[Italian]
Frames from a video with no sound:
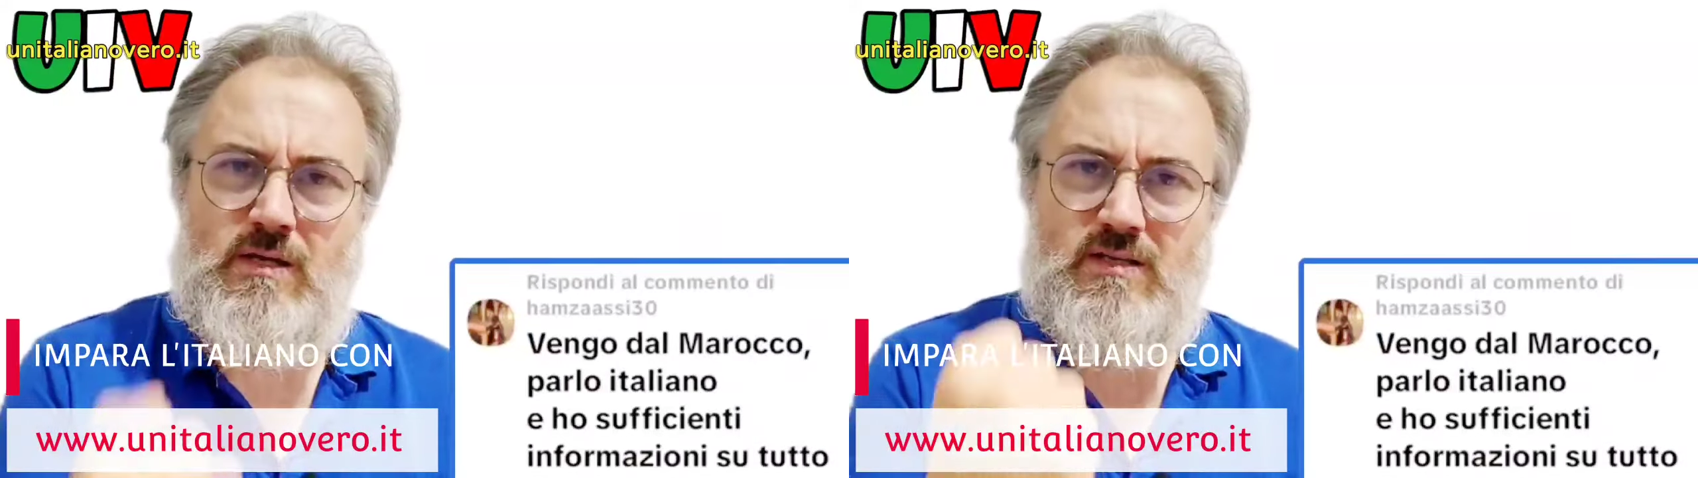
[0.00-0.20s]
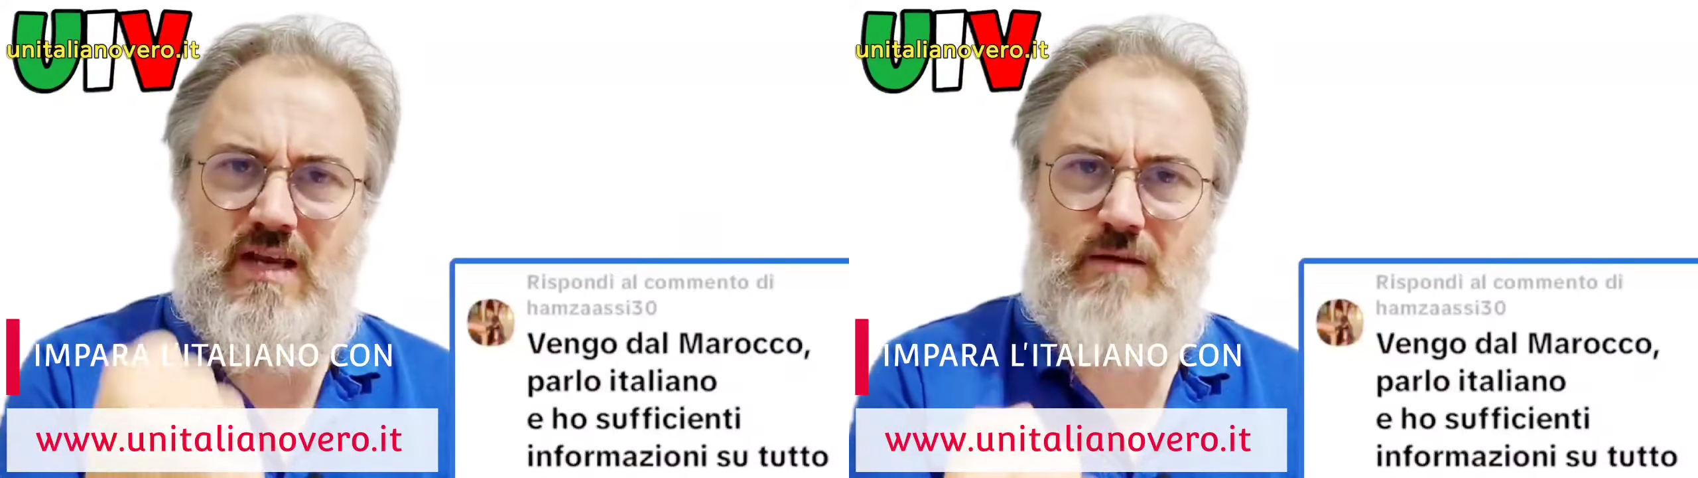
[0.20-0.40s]

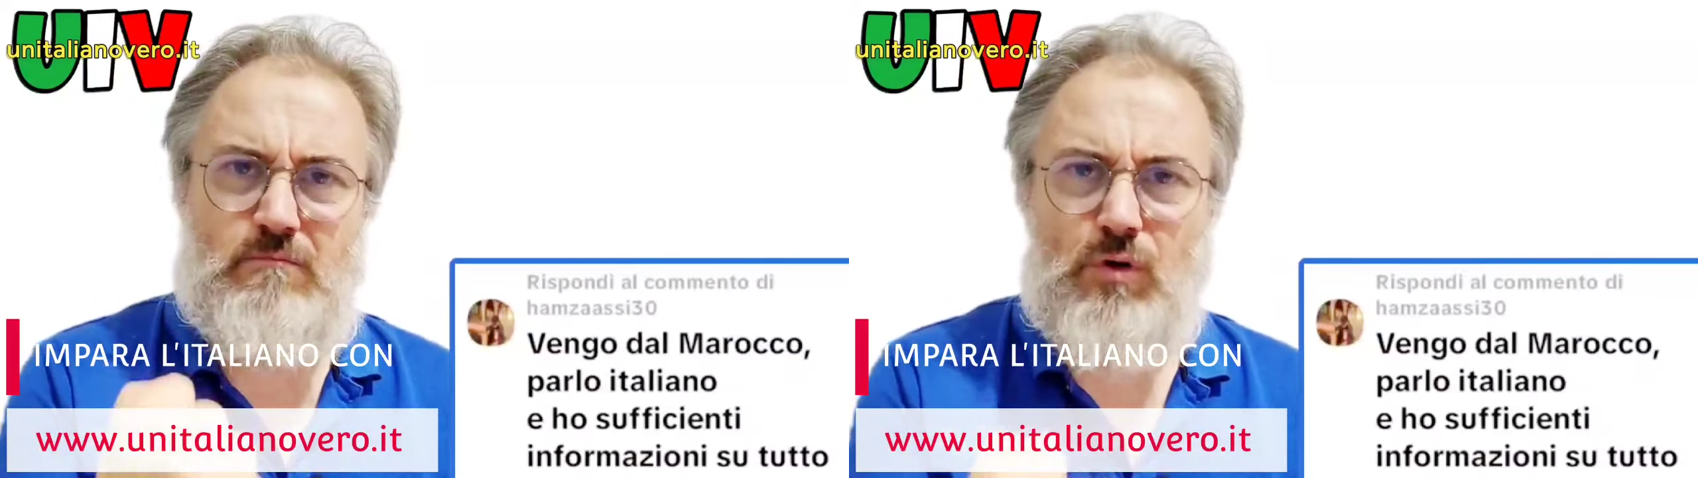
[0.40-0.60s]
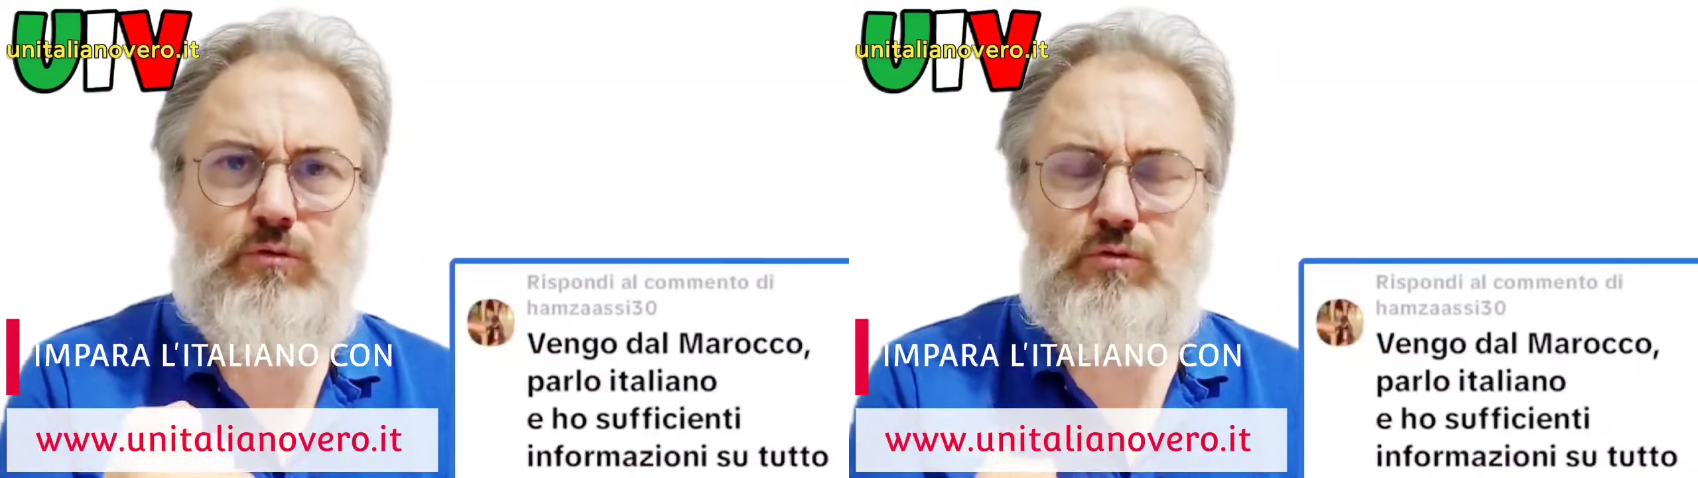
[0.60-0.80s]

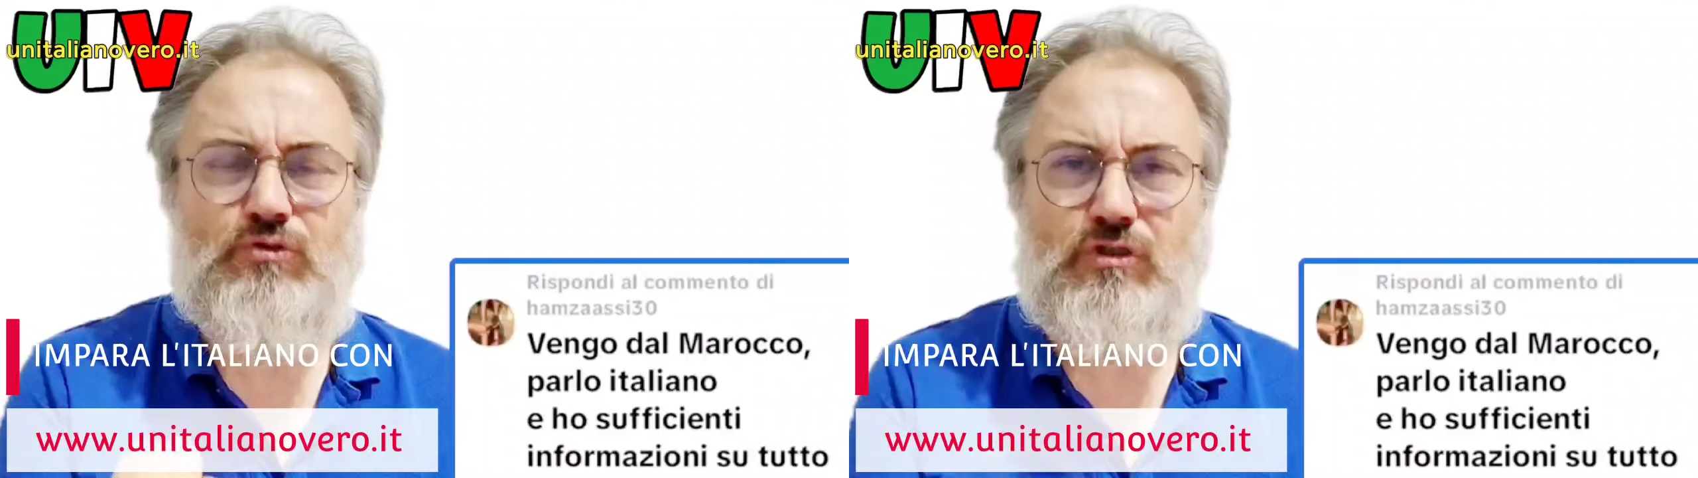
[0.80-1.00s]
sei molto